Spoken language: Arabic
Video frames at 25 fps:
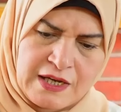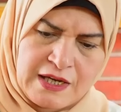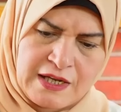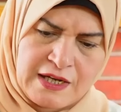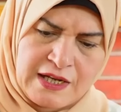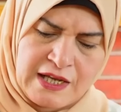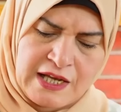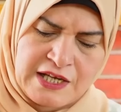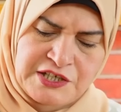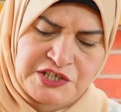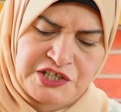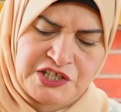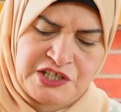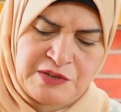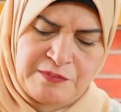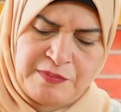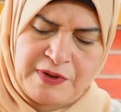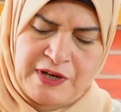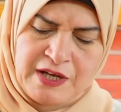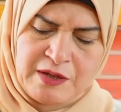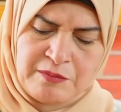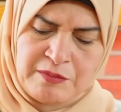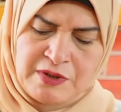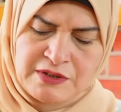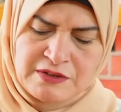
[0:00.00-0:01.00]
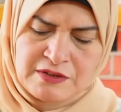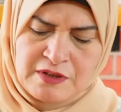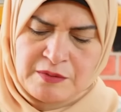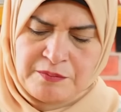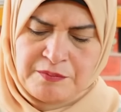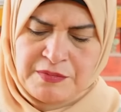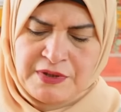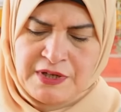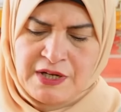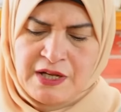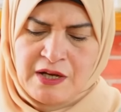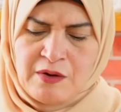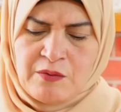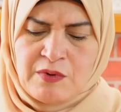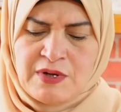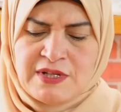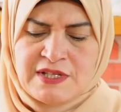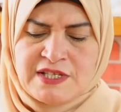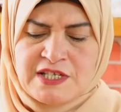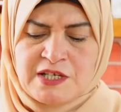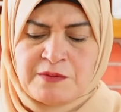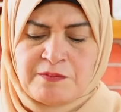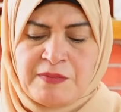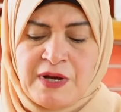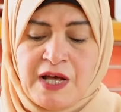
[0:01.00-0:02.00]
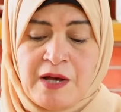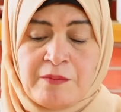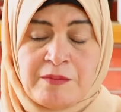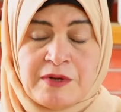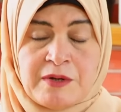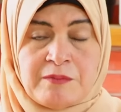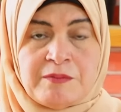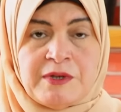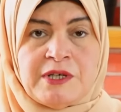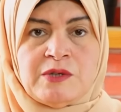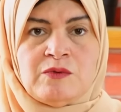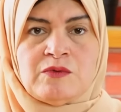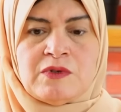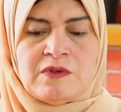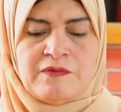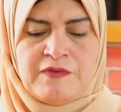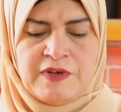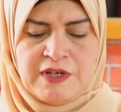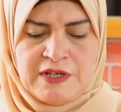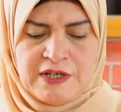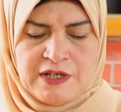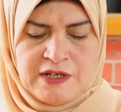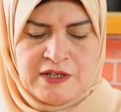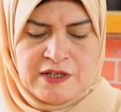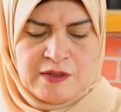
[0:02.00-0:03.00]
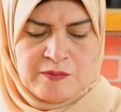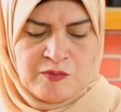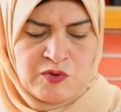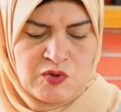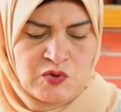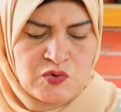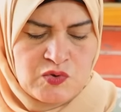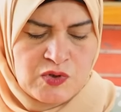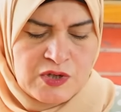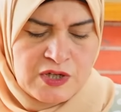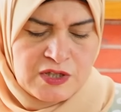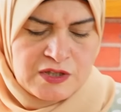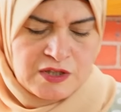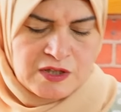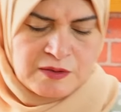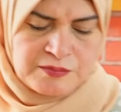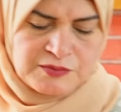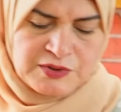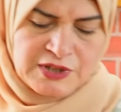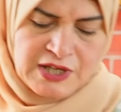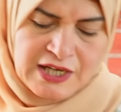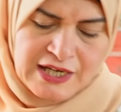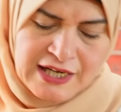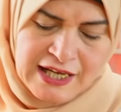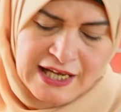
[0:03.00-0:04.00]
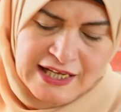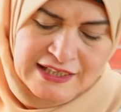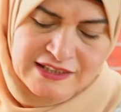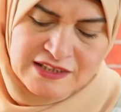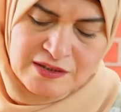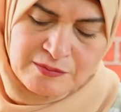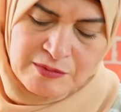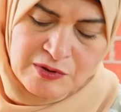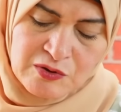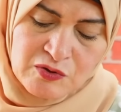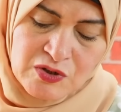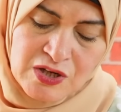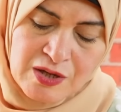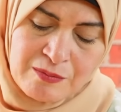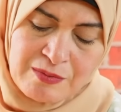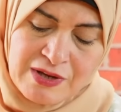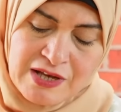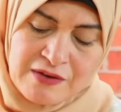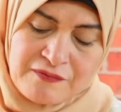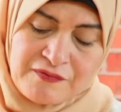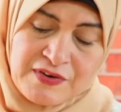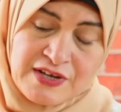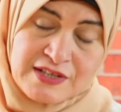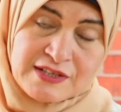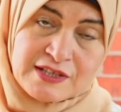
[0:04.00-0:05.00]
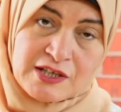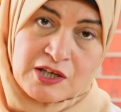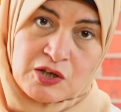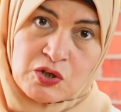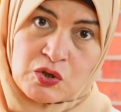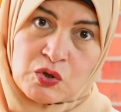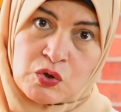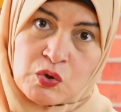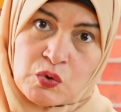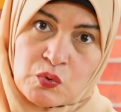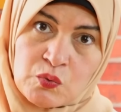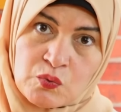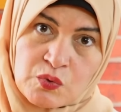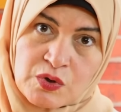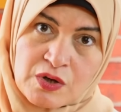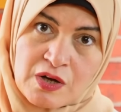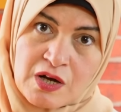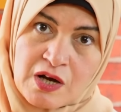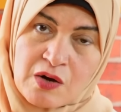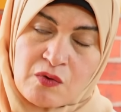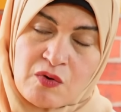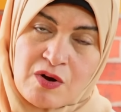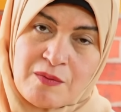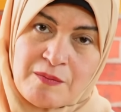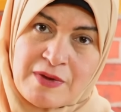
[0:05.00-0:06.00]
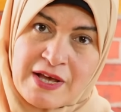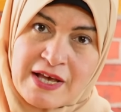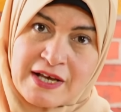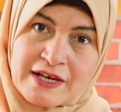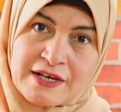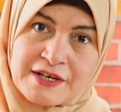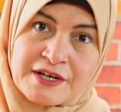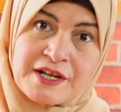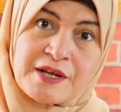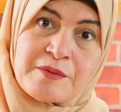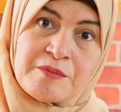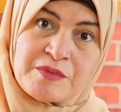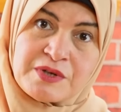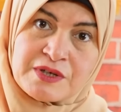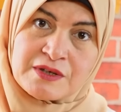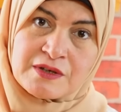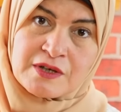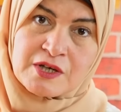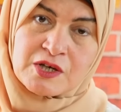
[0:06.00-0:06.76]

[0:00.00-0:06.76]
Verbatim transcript: انا هشيل بقى المضرب منها وانزل بقى بالبيض والفانيليا بصوا انا ضربتها لحد ما لونها بقى فاتح وقوامها كريمي